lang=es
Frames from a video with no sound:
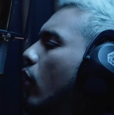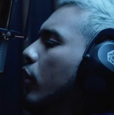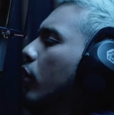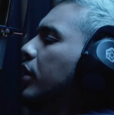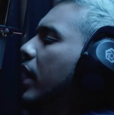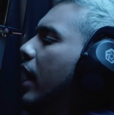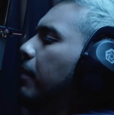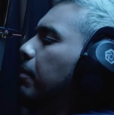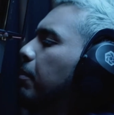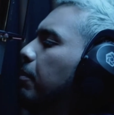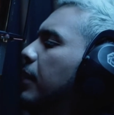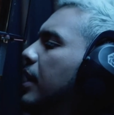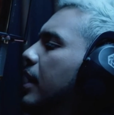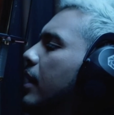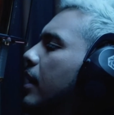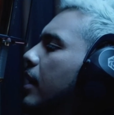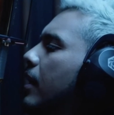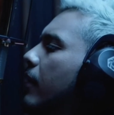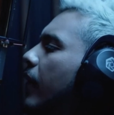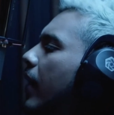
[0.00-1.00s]
Oye
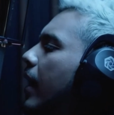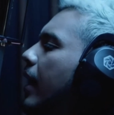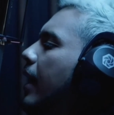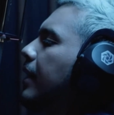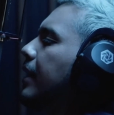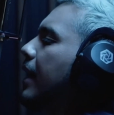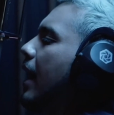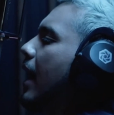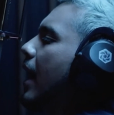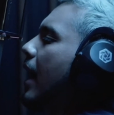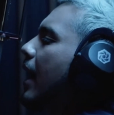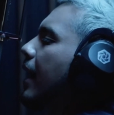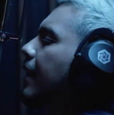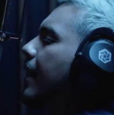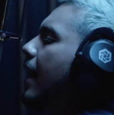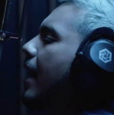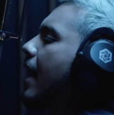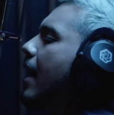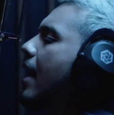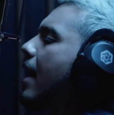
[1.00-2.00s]
mi bella
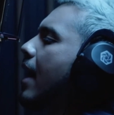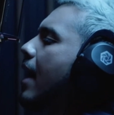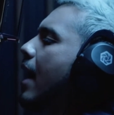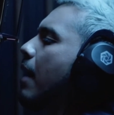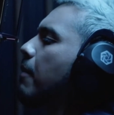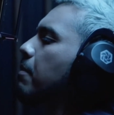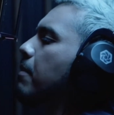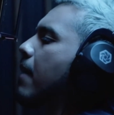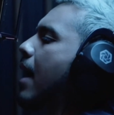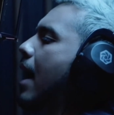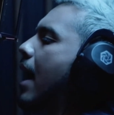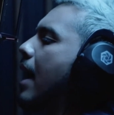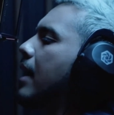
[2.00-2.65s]
dama,